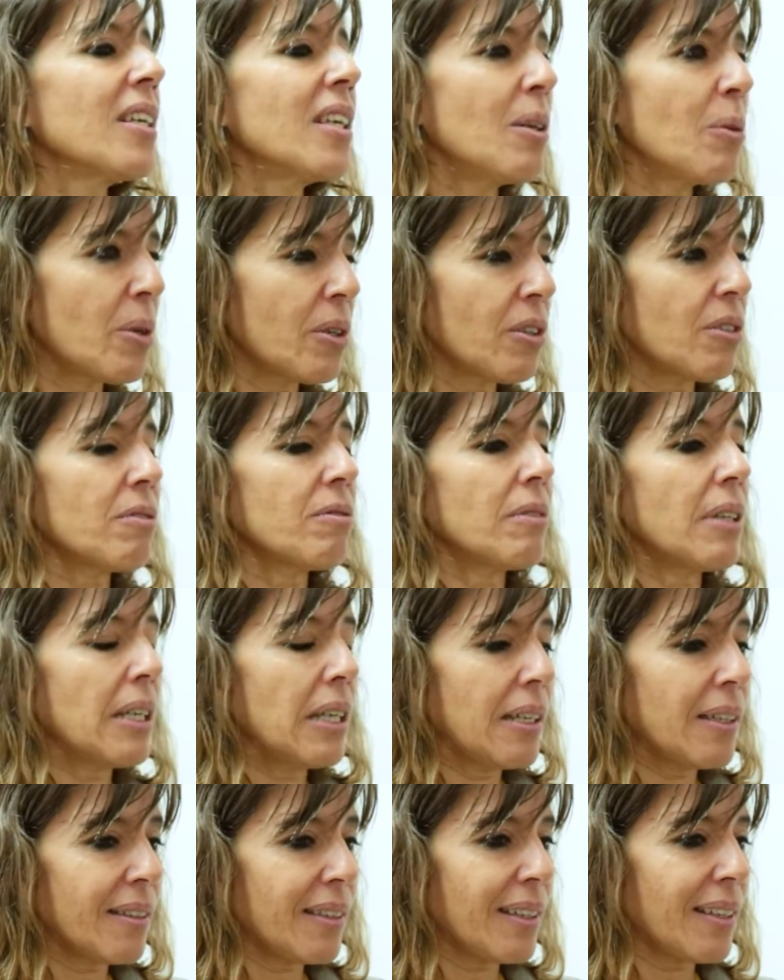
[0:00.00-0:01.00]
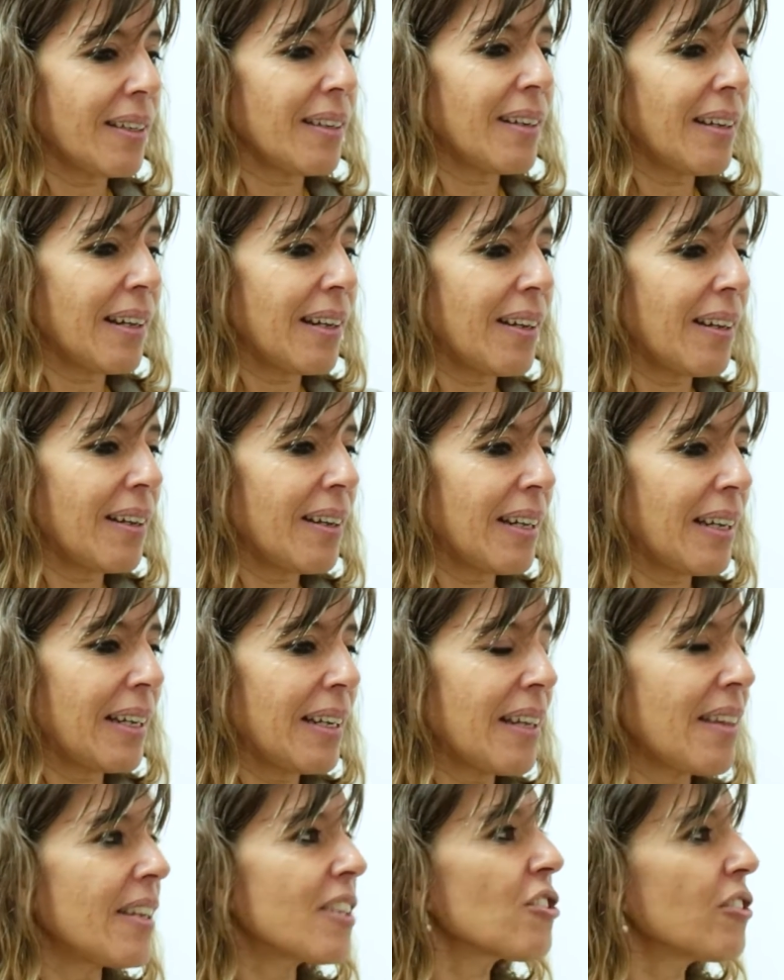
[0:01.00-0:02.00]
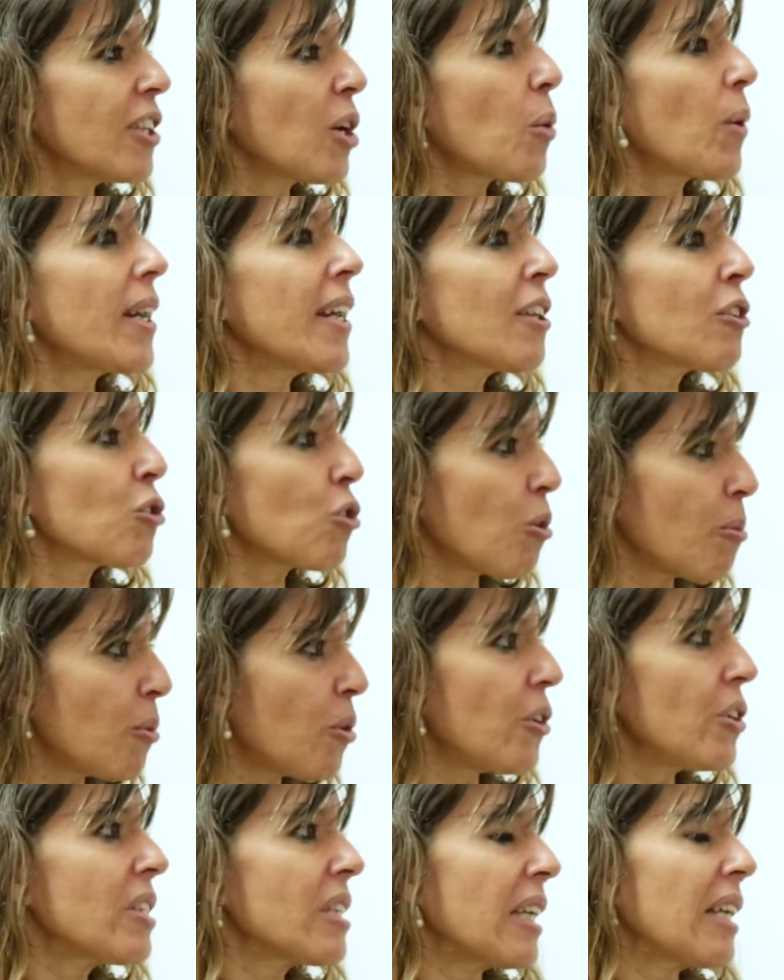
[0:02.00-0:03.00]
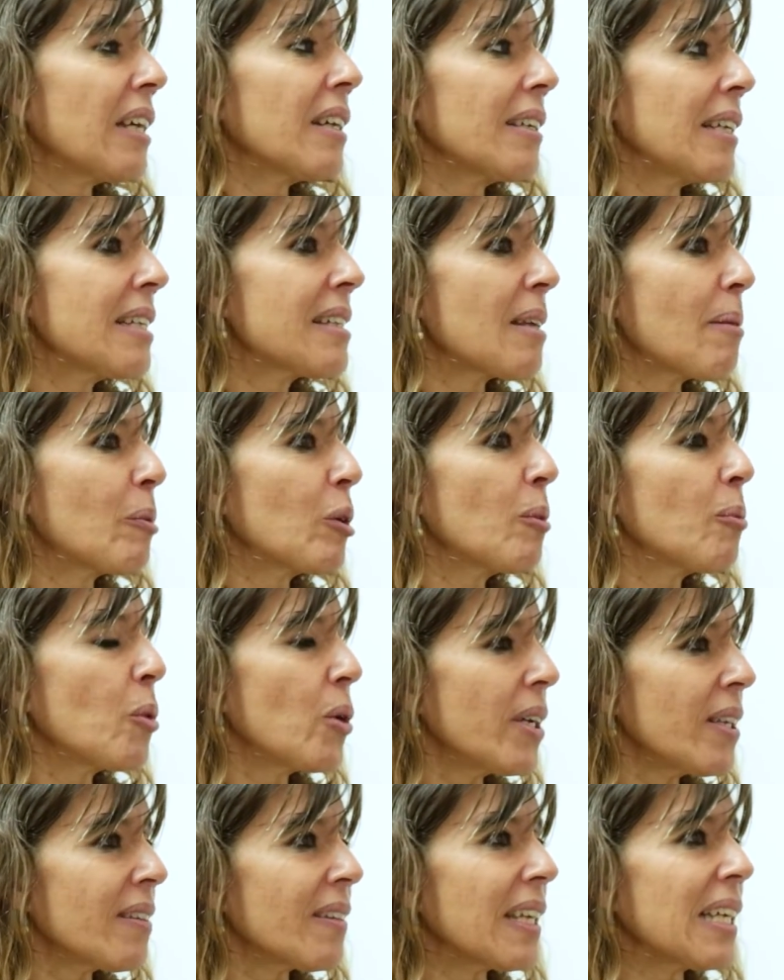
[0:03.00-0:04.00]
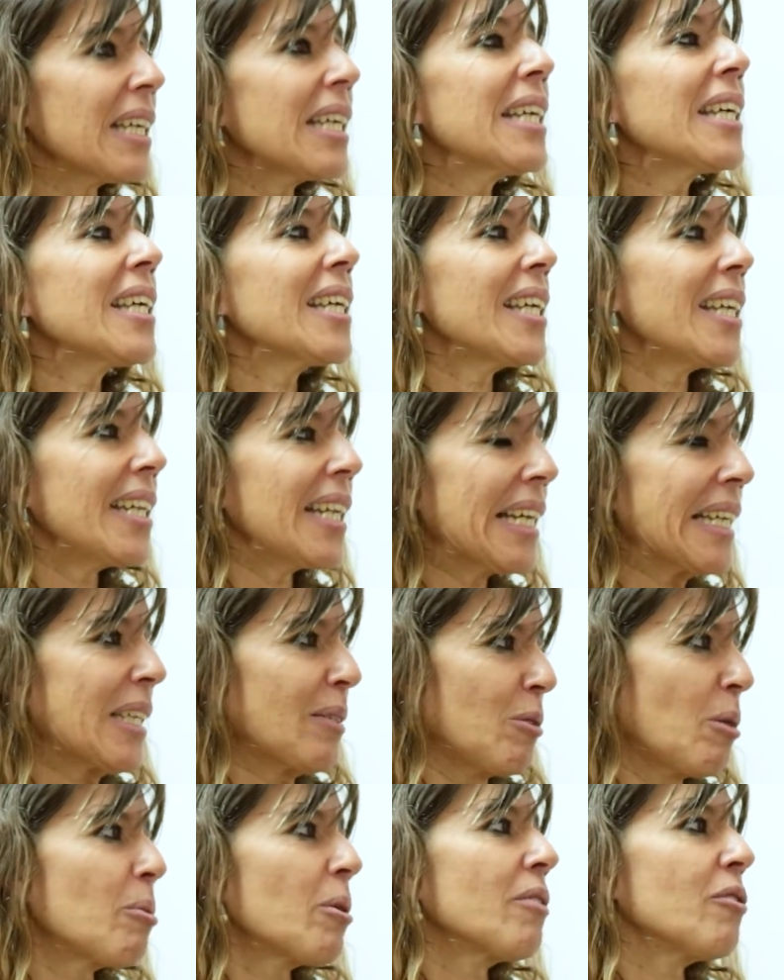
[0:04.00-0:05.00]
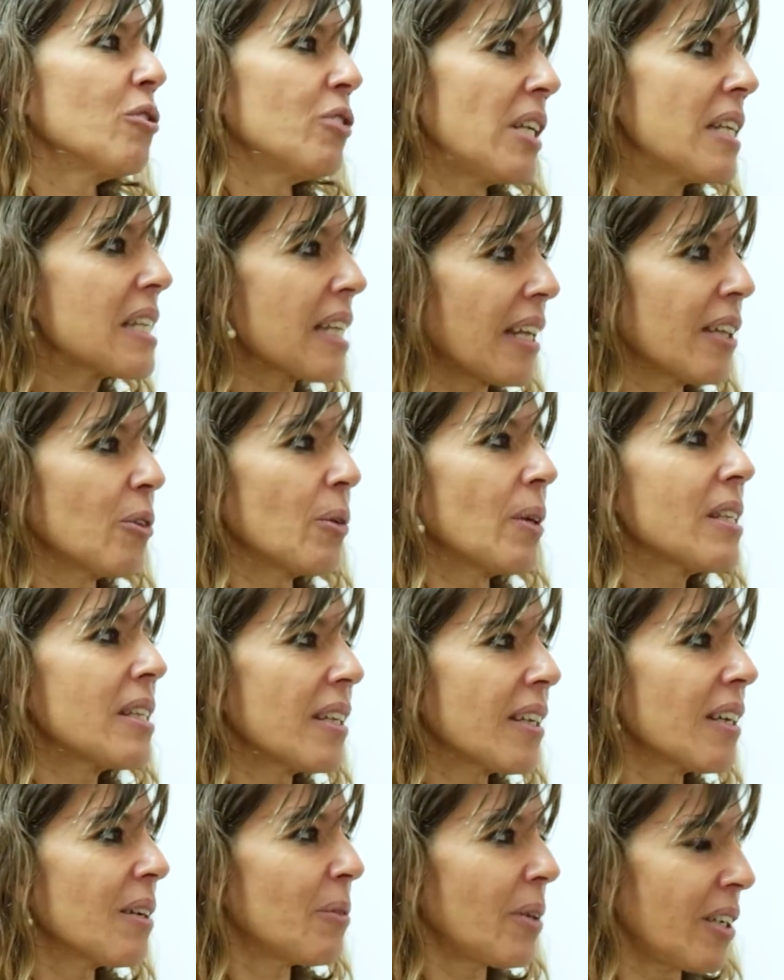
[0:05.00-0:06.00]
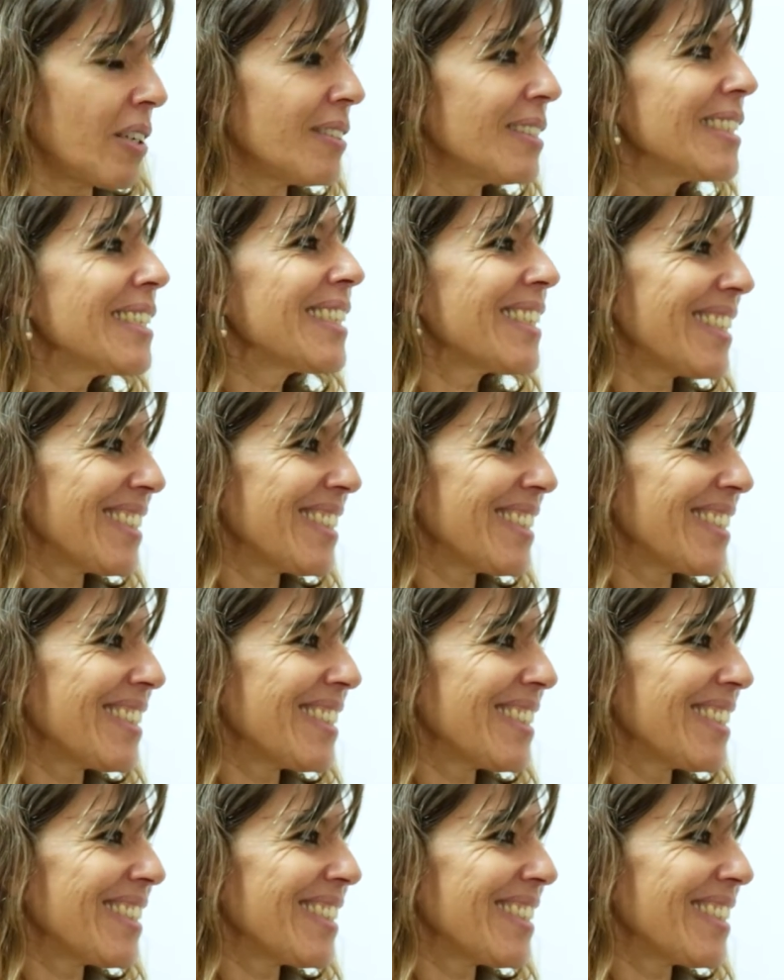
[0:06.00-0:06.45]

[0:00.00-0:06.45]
Y bueno, este, eh, la dirección de escuelas tomó esa, propuesta y la estamos profundizando. Me encantaría,